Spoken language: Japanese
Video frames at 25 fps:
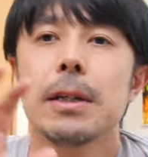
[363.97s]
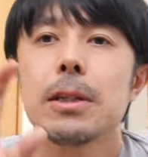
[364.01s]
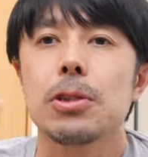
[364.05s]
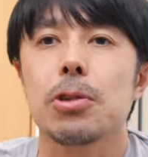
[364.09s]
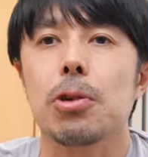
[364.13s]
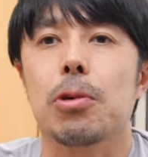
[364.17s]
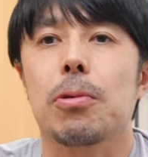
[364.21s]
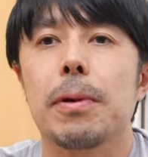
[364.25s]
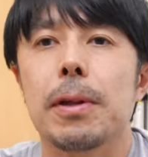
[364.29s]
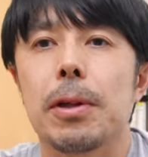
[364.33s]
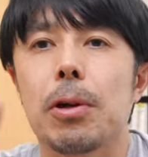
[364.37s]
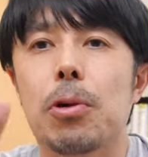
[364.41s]

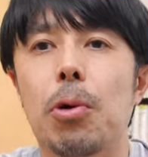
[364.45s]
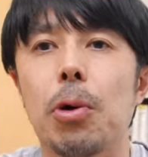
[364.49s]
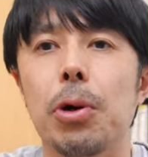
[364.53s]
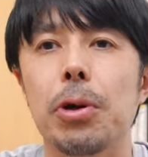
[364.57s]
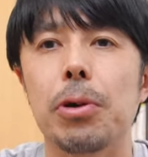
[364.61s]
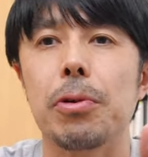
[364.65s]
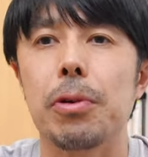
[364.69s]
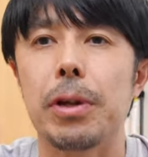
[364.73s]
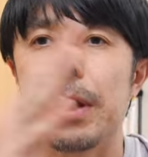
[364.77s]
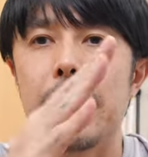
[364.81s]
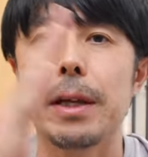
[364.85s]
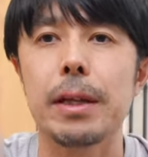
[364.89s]
そこまで
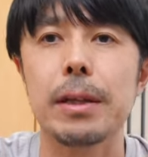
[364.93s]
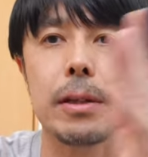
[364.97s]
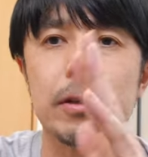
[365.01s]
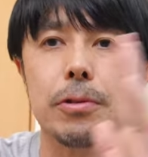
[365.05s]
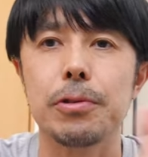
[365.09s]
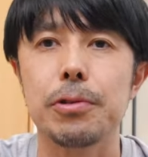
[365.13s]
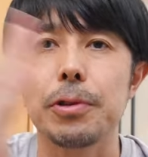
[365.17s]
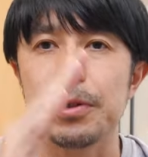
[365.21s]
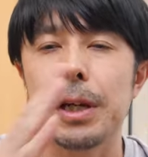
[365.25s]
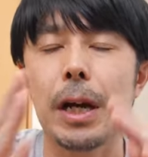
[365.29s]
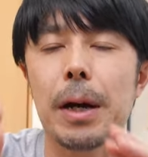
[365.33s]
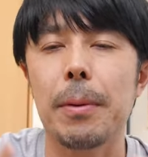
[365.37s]
声のね、
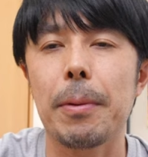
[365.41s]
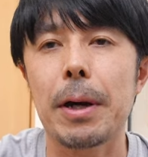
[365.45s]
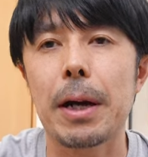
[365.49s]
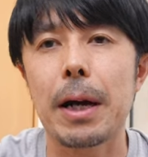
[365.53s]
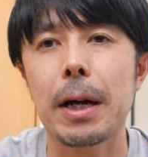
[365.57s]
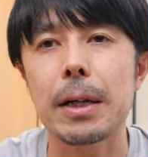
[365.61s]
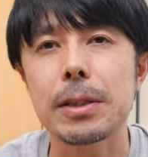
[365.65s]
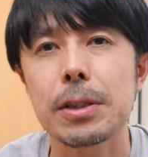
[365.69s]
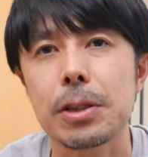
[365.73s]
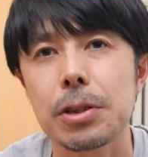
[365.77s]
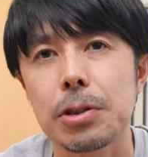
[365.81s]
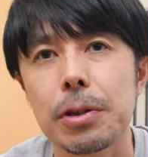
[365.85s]
振り幅
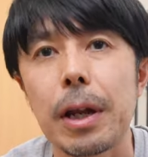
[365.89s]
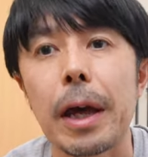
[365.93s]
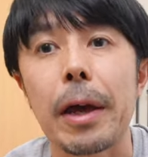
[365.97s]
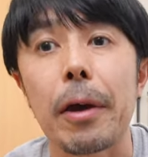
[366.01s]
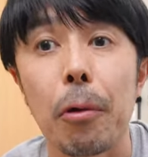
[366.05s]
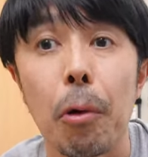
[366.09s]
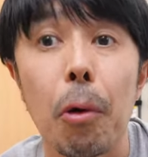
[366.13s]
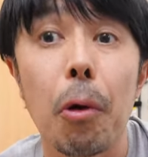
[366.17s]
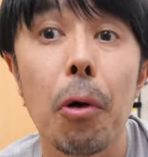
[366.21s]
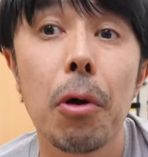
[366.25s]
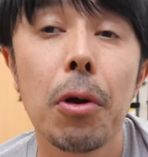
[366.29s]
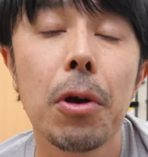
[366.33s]
が少ない
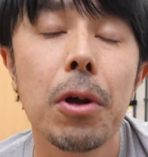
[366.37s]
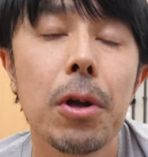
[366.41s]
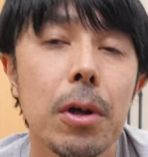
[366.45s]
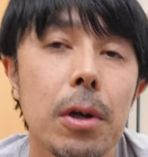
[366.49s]
方